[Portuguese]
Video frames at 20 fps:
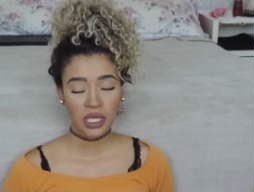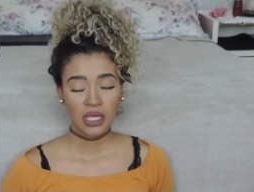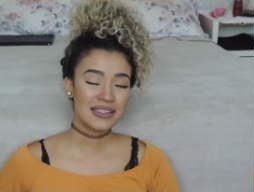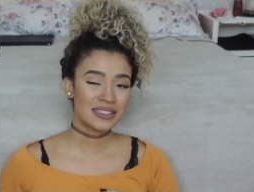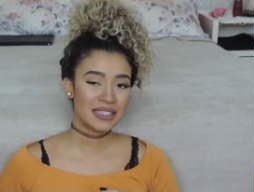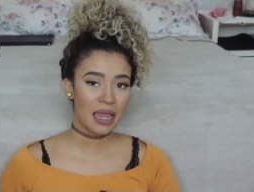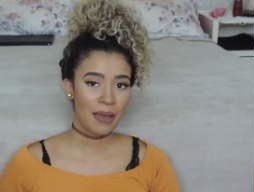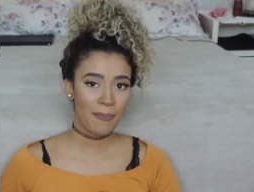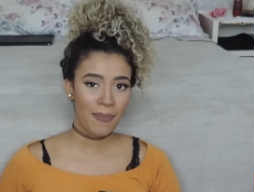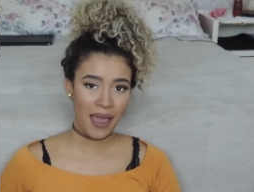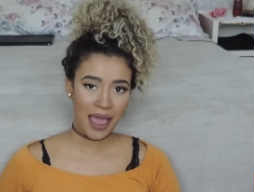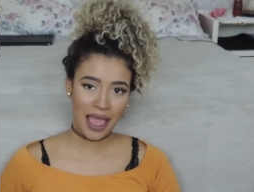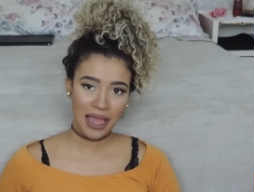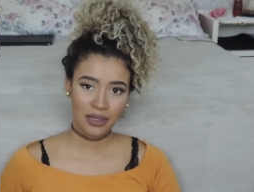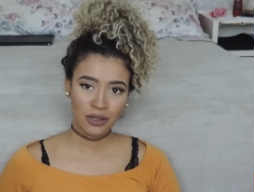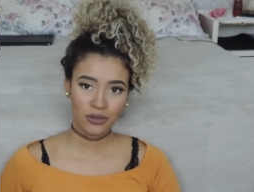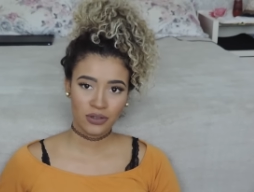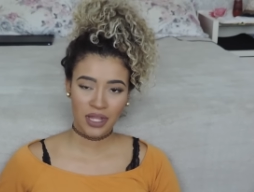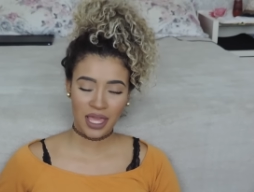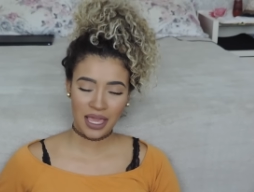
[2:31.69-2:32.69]

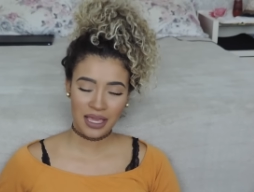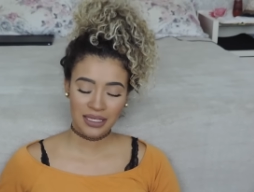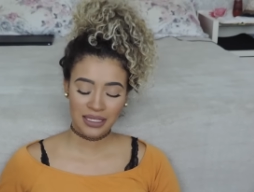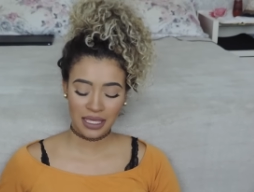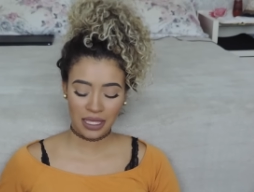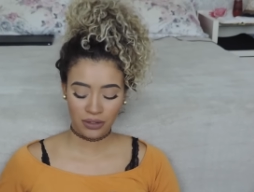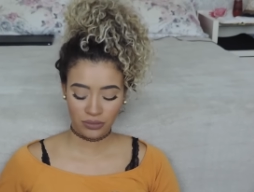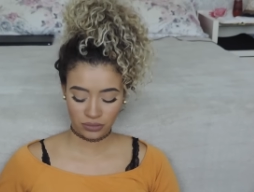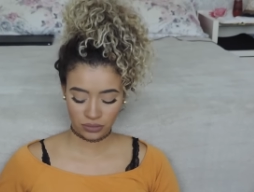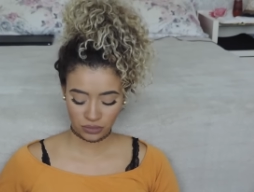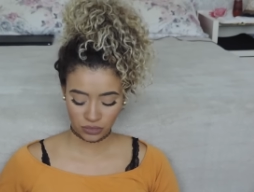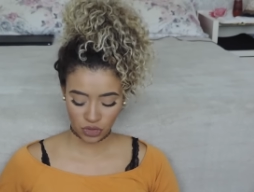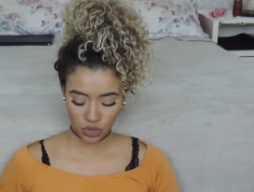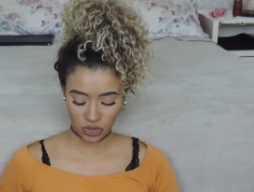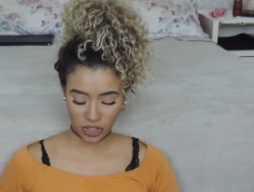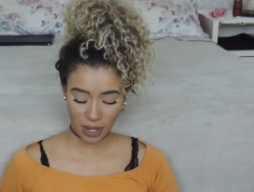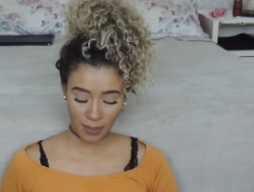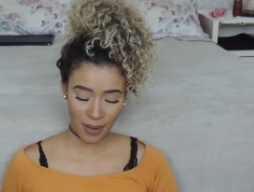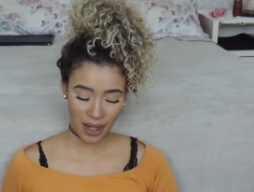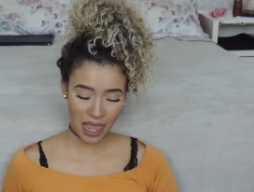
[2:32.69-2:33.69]
Ex-trabalho, né, que era
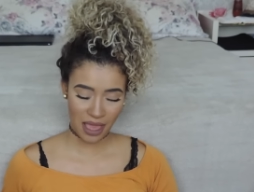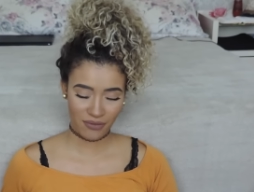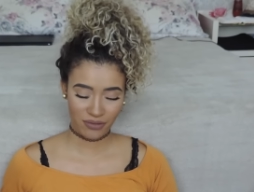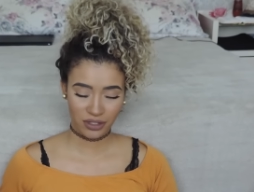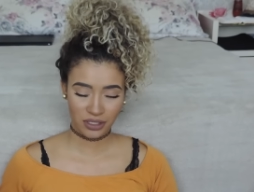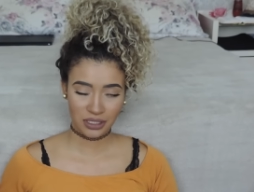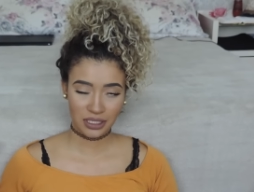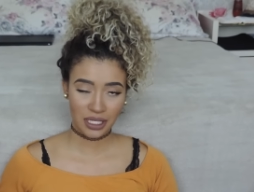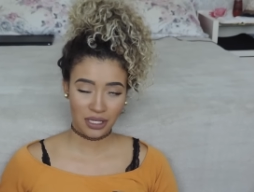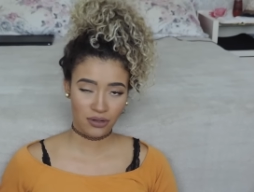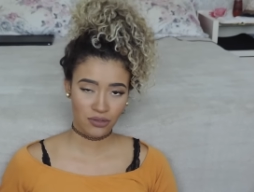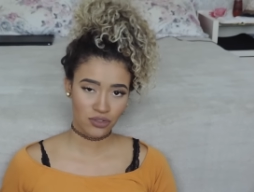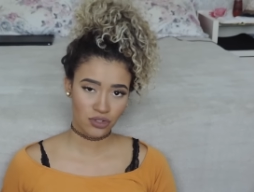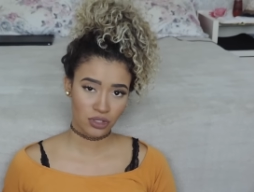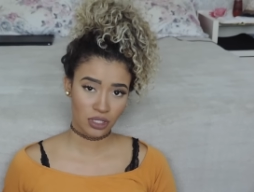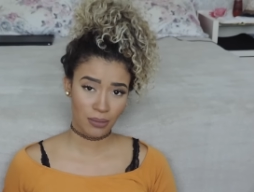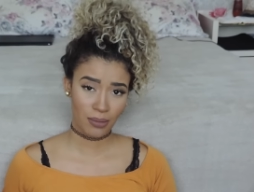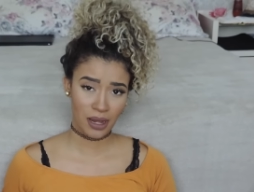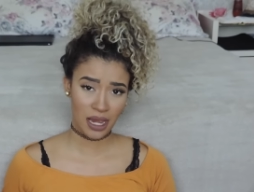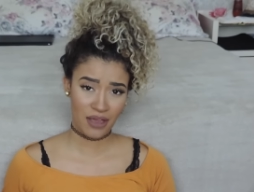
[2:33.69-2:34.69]
onde eu trabalhava, que era
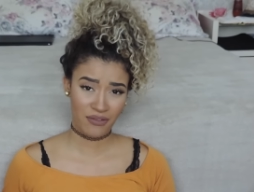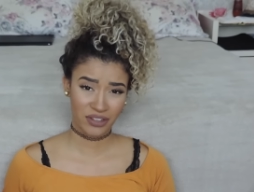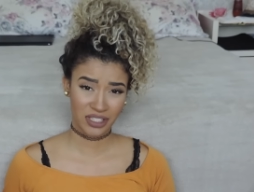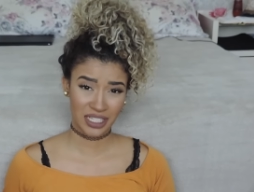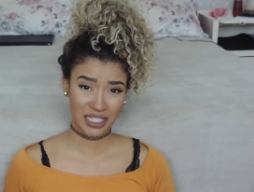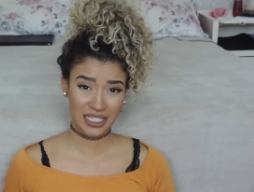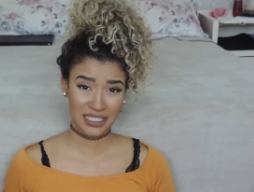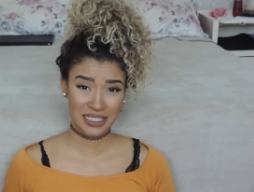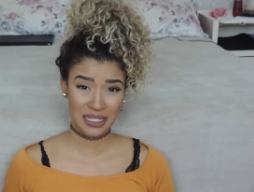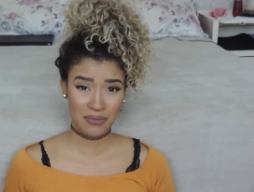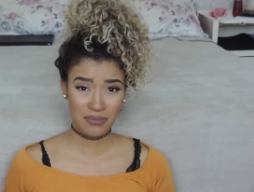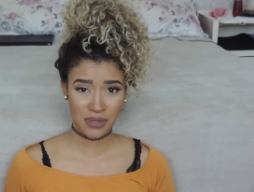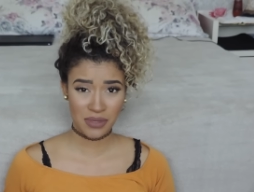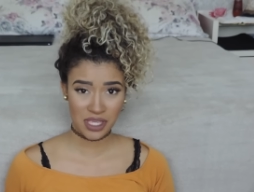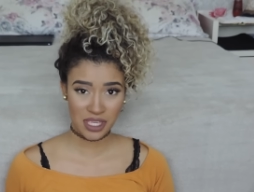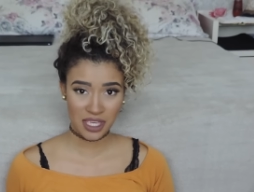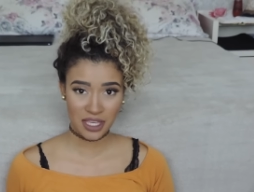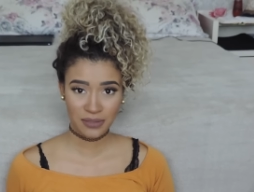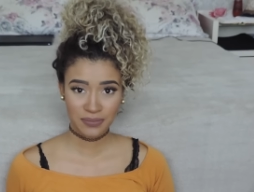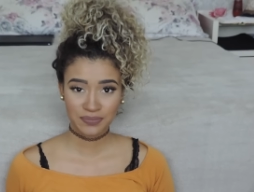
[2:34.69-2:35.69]
onde eu trabalhava na
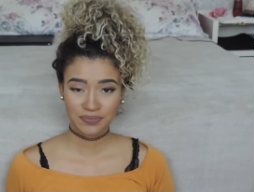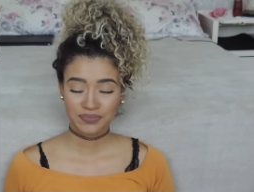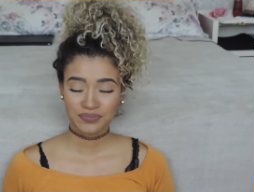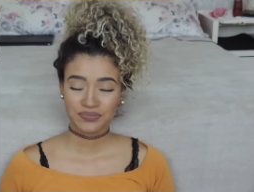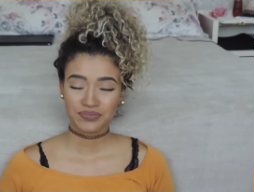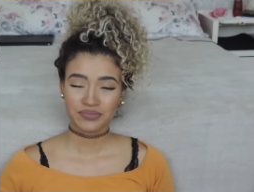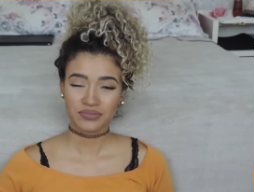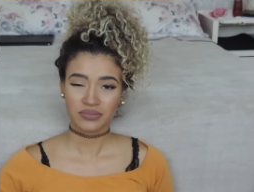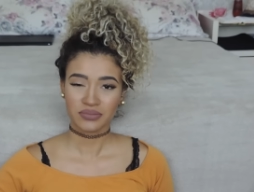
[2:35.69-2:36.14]
academia,